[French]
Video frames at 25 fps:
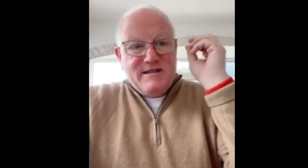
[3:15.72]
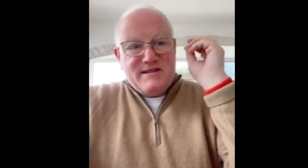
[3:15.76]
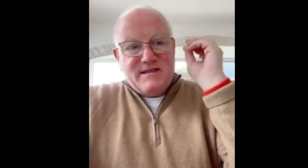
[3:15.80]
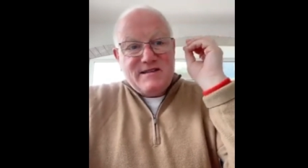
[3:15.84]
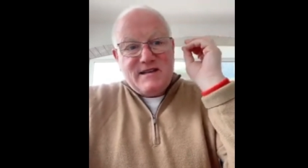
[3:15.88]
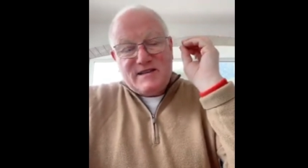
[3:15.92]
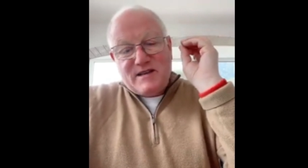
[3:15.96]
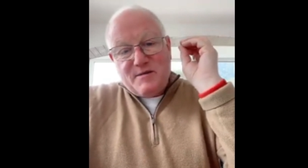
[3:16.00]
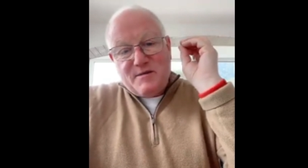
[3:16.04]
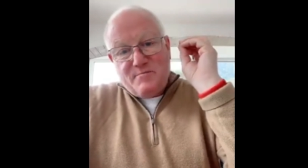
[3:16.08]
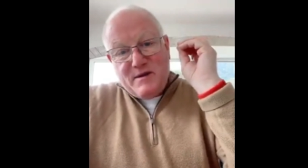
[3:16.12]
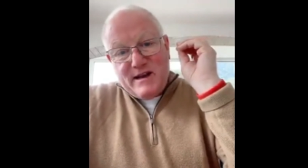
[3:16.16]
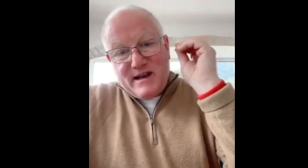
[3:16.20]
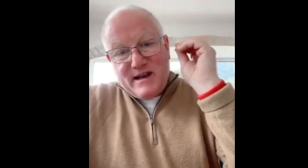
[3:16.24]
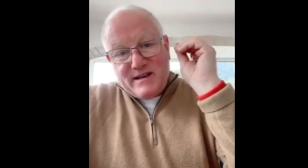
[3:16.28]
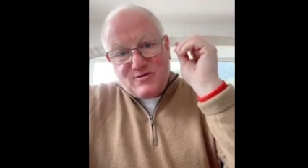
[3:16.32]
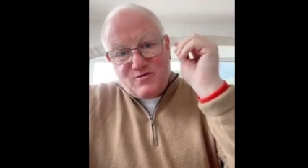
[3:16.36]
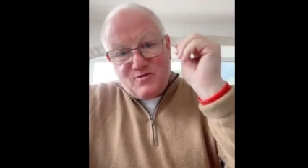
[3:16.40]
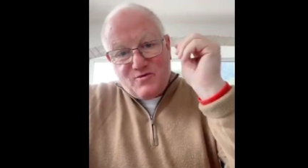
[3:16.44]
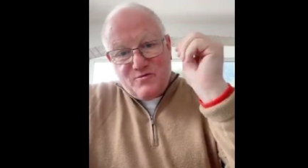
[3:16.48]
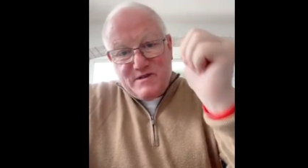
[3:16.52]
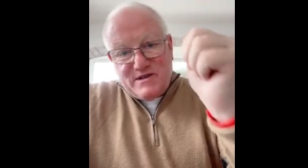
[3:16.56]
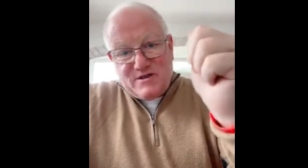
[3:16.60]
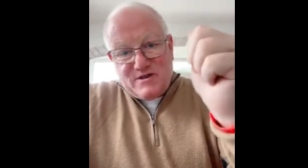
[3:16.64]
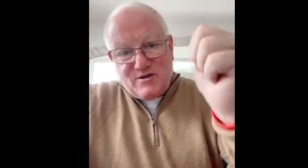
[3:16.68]
ça s'appelle la
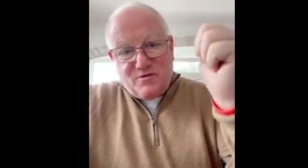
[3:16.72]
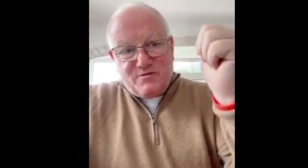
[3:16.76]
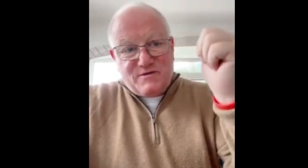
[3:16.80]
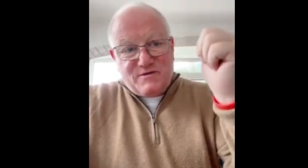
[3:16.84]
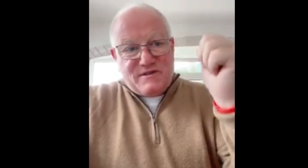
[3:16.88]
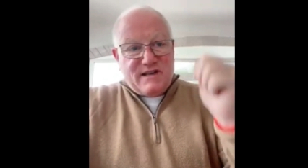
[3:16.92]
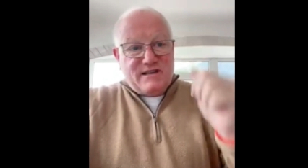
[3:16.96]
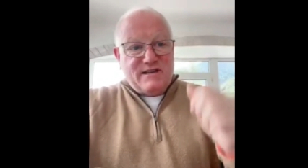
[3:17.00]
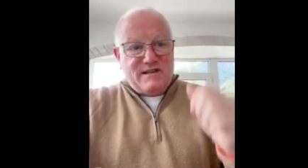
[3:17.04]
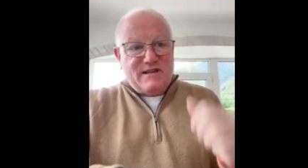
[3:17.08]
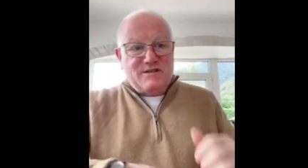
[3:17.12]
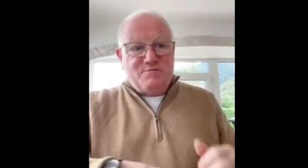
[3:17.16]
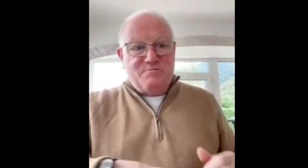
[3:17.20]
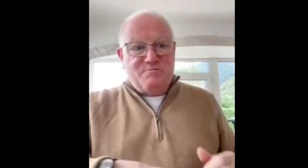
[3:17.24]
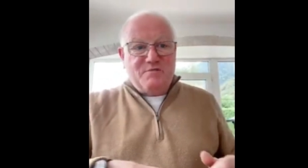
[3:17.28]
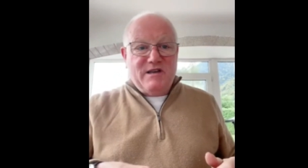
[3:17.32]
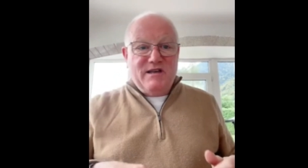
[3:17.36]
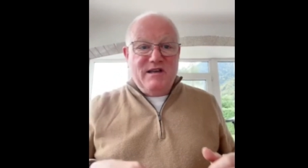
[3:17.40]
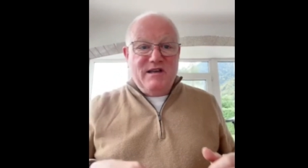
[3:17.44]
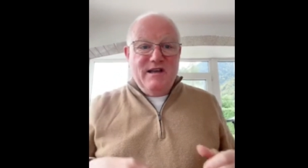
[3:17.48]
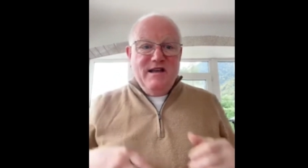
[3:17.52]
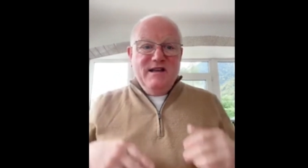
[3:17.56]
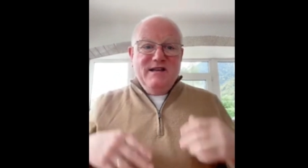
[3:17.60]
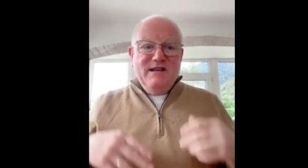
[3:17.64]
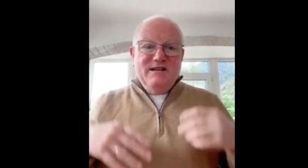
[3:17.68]
soumission au cet
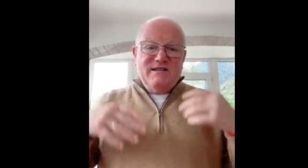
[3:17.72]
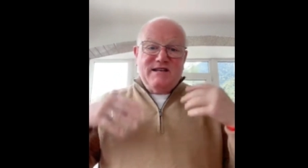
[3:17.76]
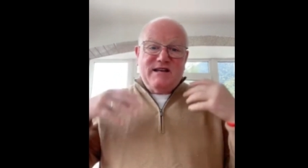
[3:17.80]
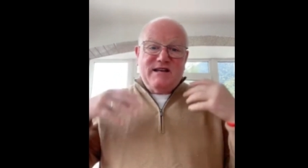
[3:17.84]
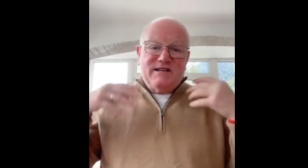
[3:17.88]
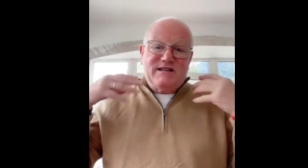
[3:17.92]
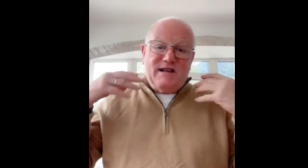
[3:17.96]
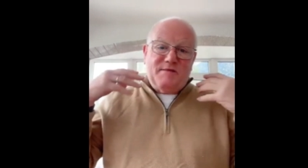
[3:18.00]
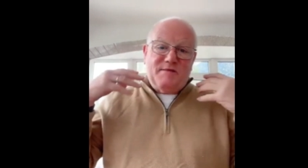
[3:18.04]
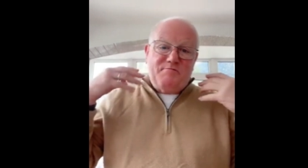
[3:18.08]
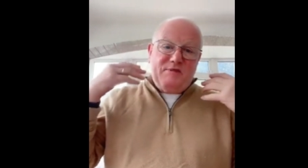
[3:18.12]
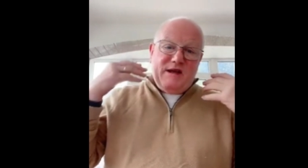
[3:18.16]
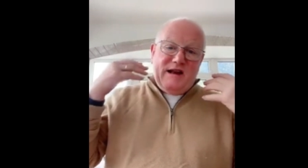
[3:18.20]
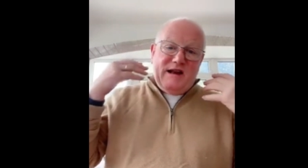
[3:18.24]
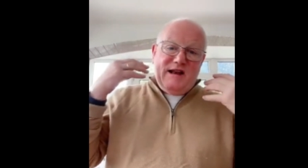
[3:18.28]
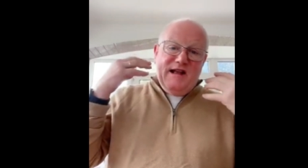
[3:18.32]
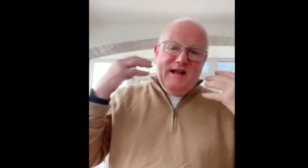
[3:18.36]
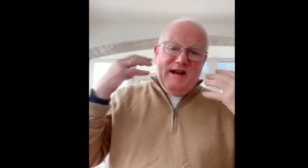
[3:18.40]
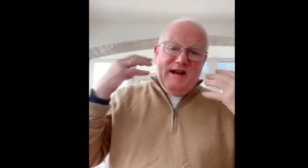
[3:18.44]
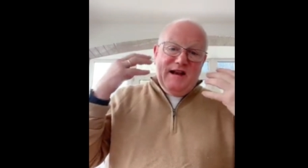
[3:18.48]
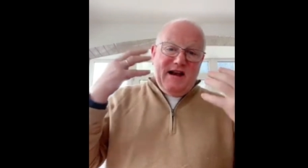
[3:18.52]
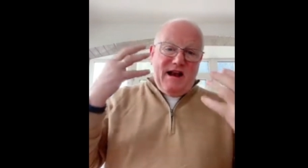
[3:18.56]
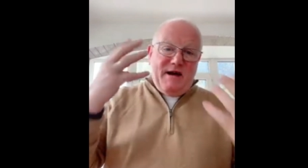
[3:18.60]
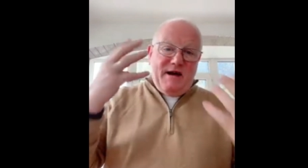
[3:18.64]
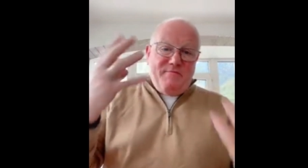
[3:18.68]
esprit ça s'appelle
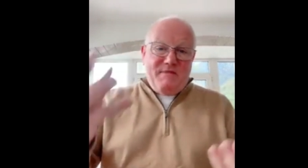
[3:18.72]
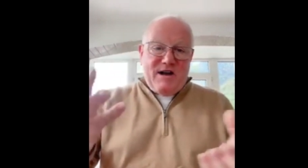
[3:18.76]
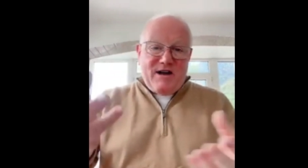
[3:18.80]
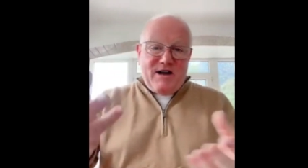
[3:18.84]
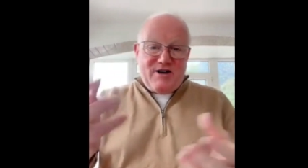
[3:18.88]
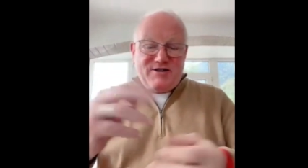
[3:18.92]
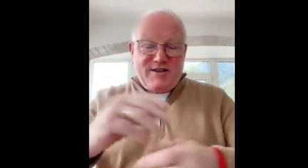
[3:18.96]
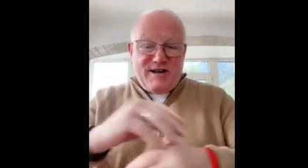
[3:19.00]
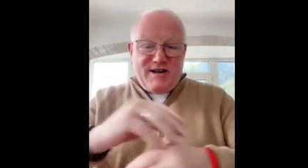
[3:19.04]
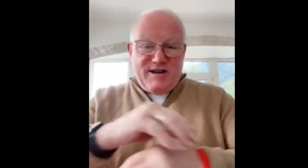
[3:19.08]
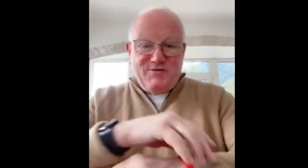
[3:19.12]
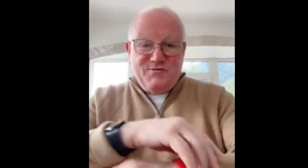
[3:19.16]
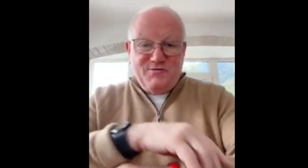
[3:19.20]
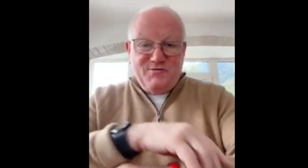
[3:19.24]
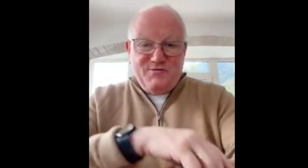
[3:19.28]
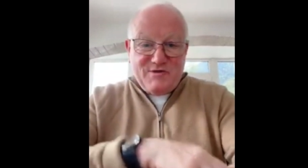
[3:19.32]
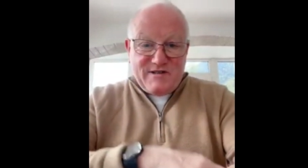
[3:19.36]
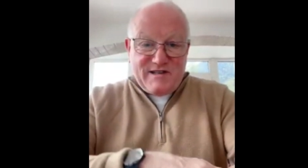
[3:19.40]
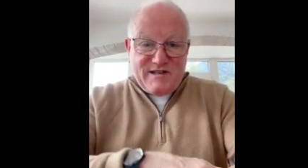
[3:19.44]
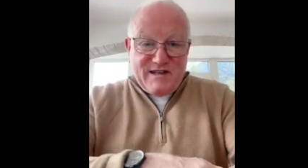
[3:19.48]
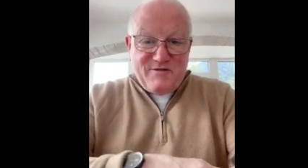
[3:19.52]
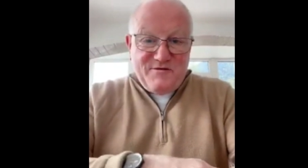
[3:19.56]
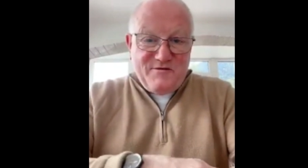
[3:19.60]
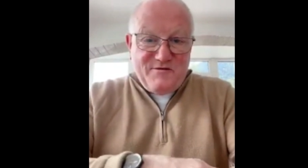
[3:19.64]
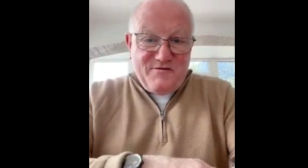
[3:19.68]
la marche en
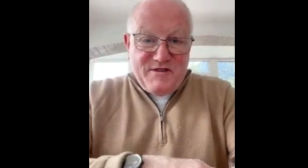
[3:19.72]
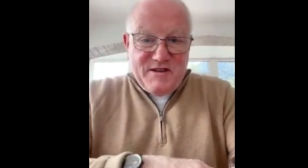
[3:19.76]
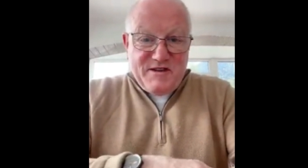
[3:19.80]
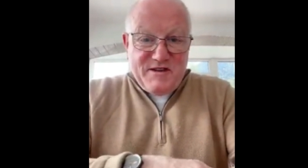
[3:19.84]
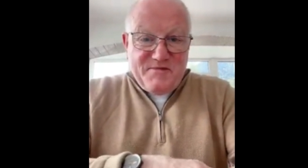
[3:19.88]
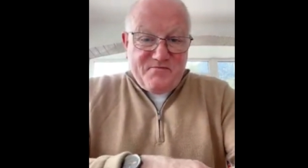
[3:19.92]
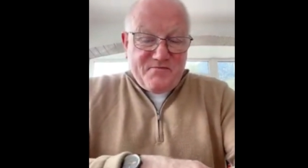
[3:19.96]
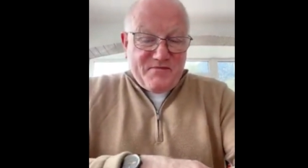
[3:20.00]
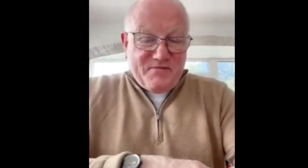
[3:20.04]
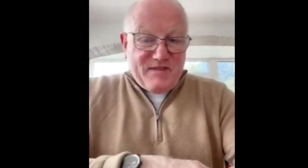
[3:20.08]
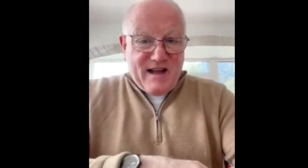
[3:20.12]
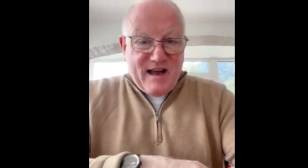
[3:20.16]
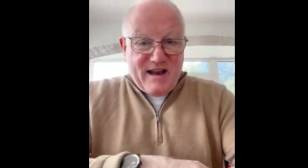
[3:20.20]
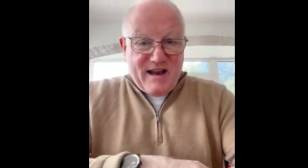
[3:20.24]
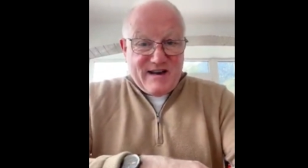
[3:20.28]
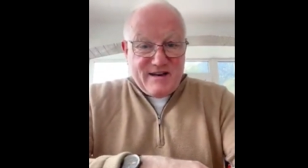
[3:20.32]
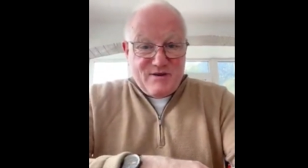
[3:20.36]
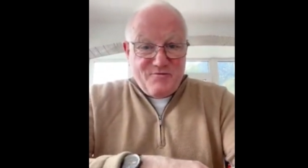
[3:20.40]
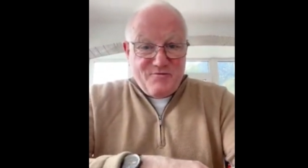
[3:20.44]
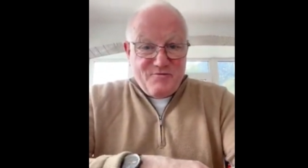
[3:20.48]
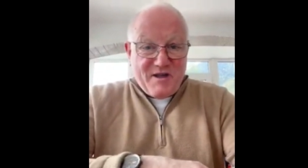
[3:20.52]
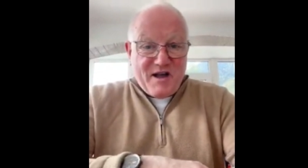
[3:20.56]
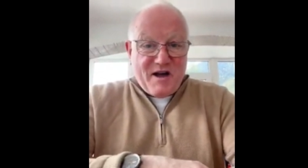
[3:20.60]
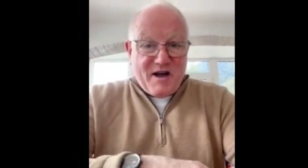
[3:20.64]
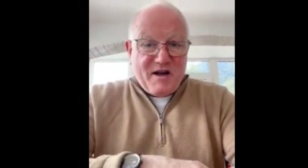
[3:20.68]
nouveauté de vie.
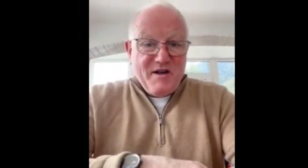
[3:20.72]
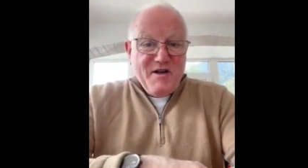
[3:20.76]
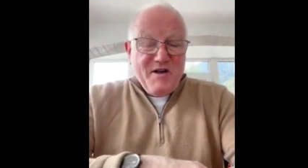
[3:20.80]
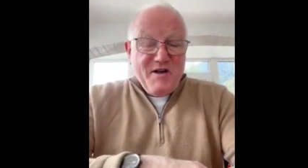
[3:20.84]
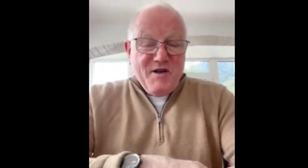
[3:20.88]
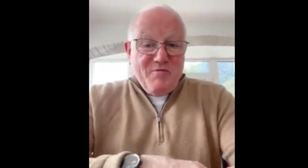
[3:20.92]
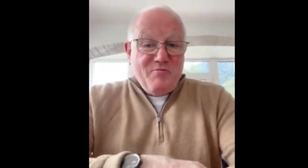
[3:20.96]
Alléluia.